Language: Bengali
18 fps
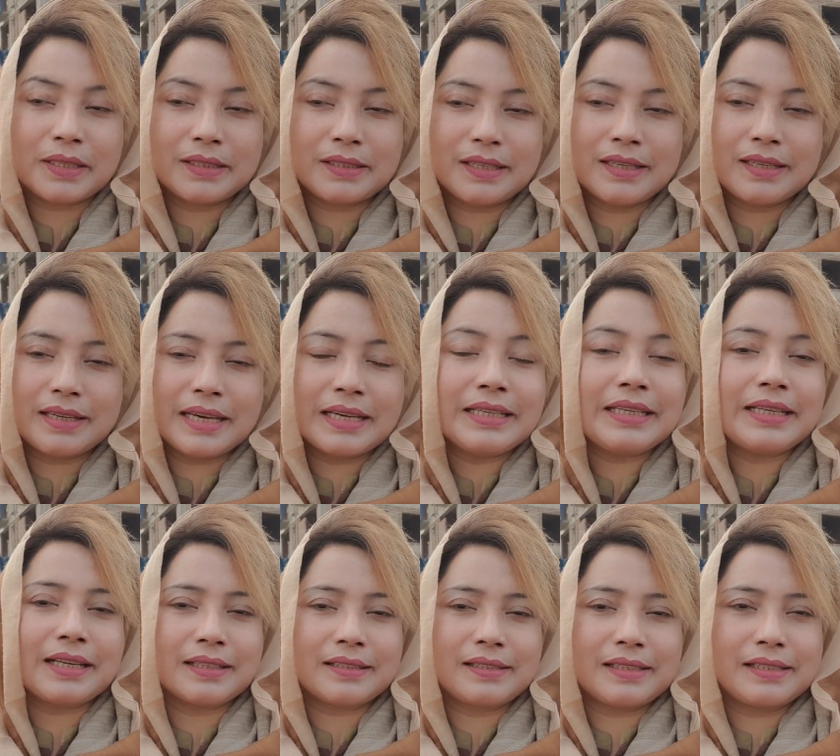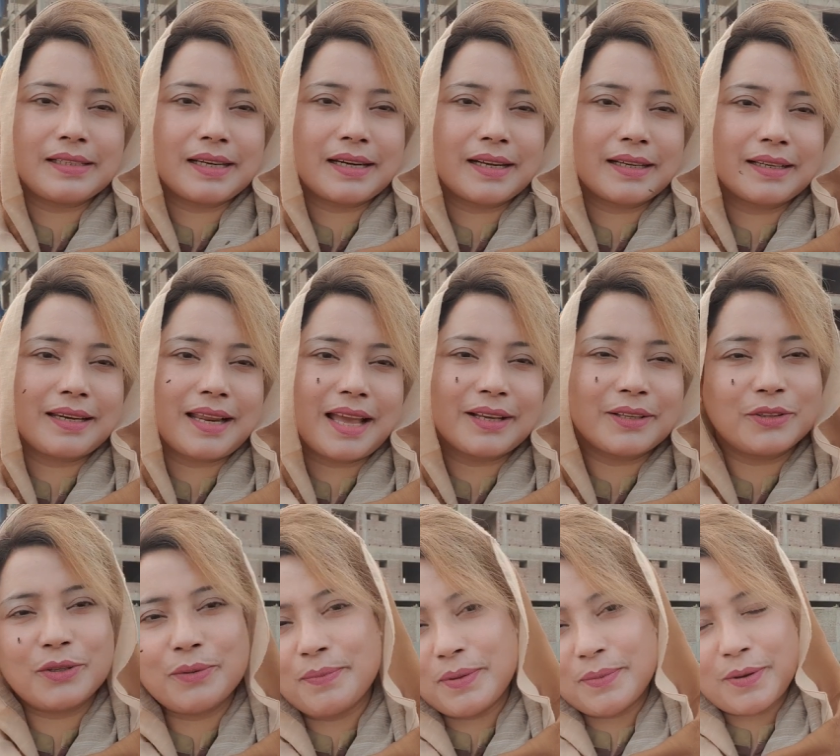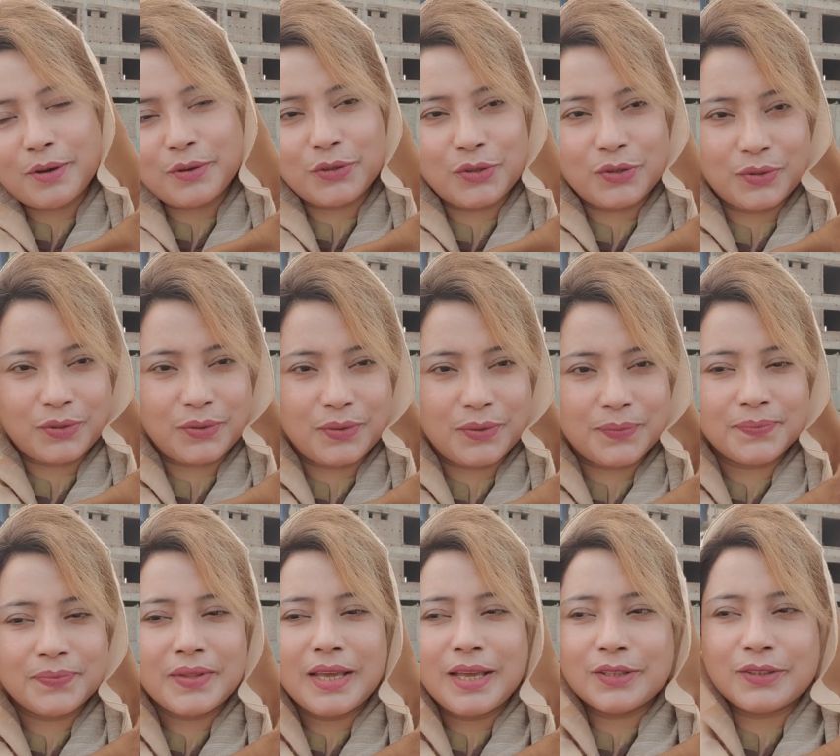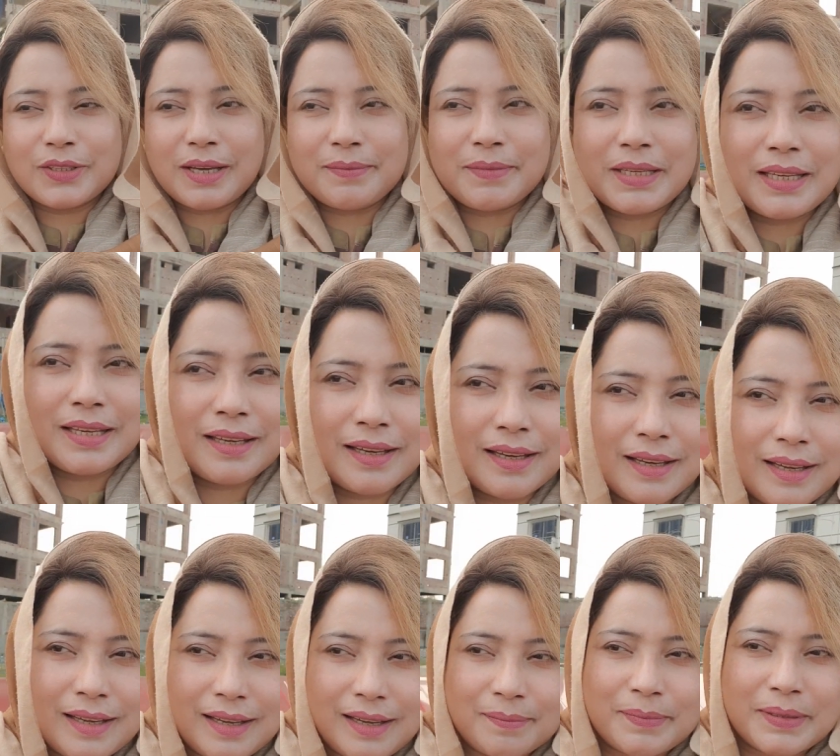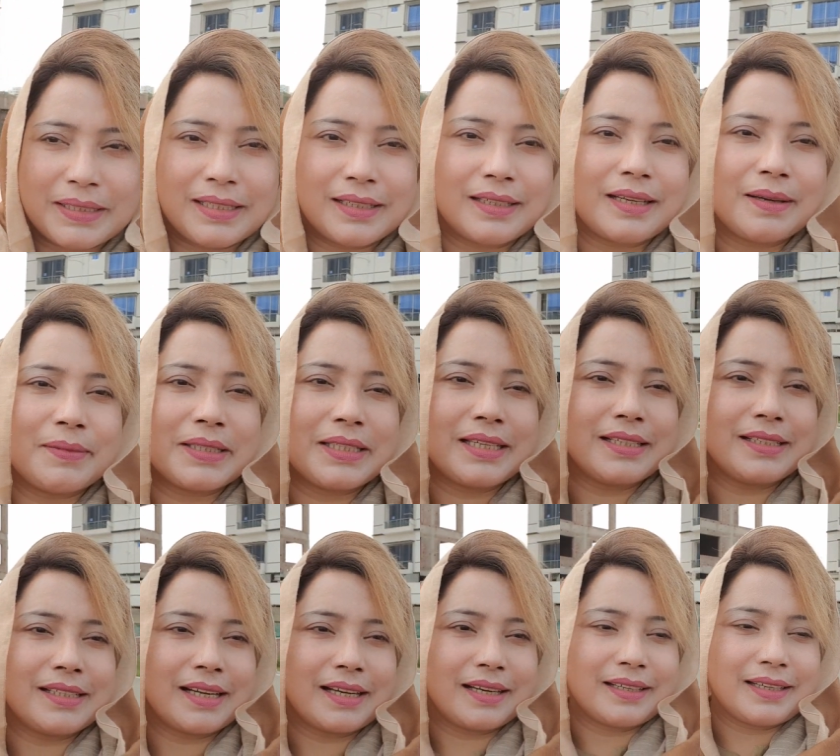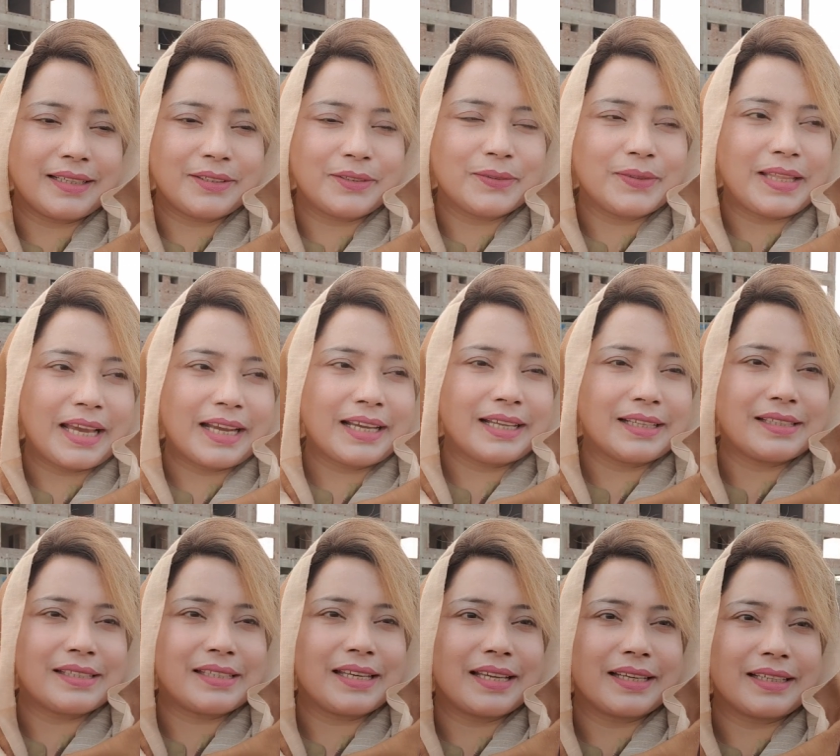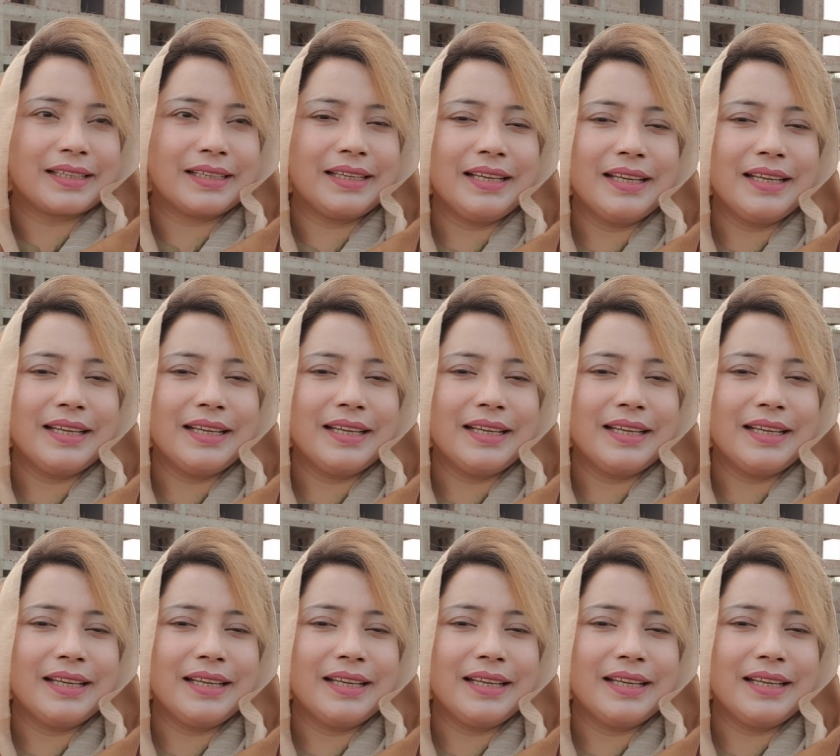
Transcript: পাত্রী রেডি আছে যারা কিনা একদম বিবাহযোগ্য তো আমি আপনাদেরকে আমাদের এই জায়গাটা একটু দেখাচ্ছি আর কি